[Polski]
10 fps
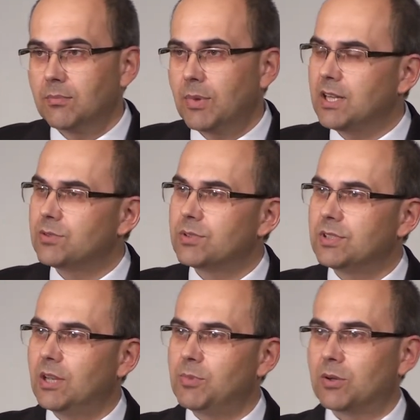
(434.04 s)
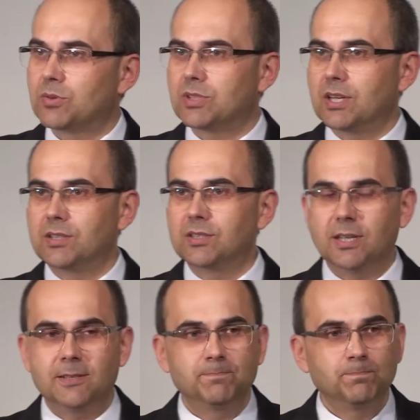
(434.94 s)
Pan Jezus nie miał
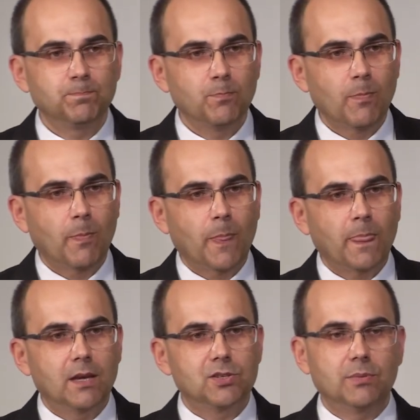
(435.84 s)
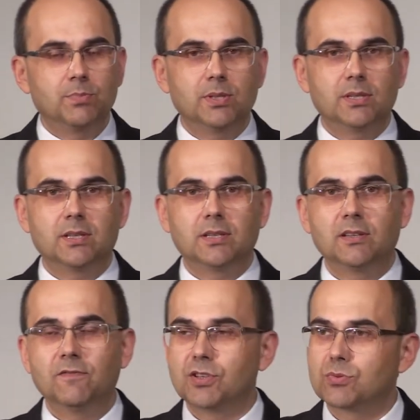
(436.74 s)
szczęścia, żeby
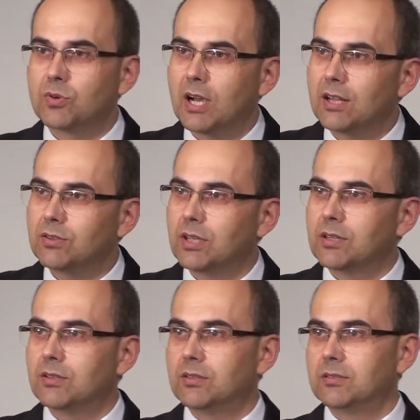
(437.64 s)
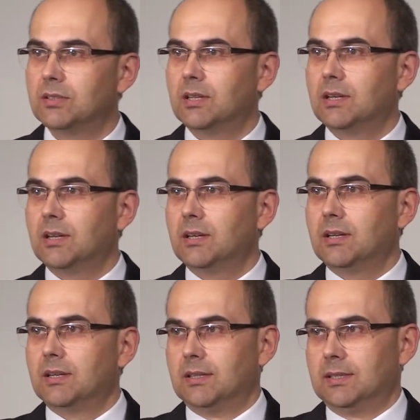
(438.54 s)
wysłuchano jego
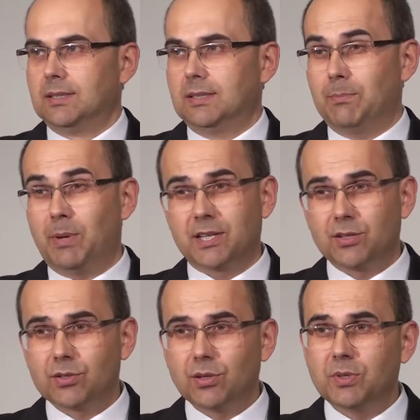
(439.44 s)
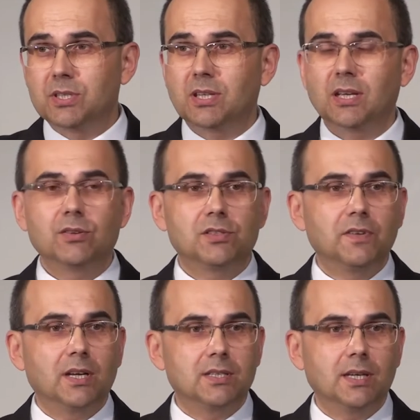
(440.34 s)
bardzo osobistego
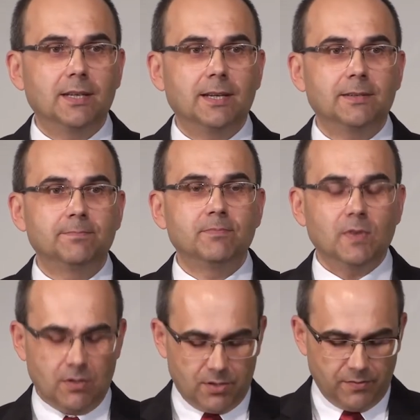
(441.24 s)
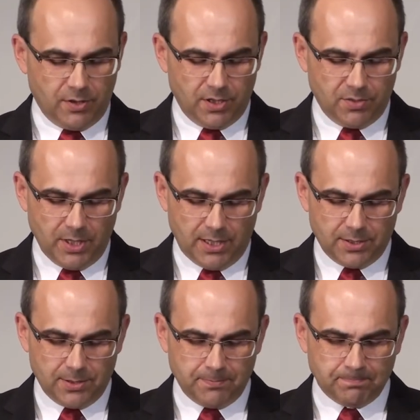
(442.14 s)
stwierdzenia o swojej
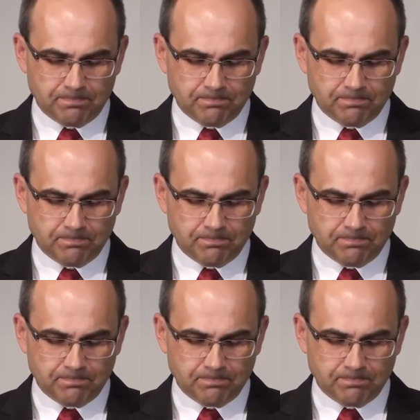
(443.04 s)
śmierci.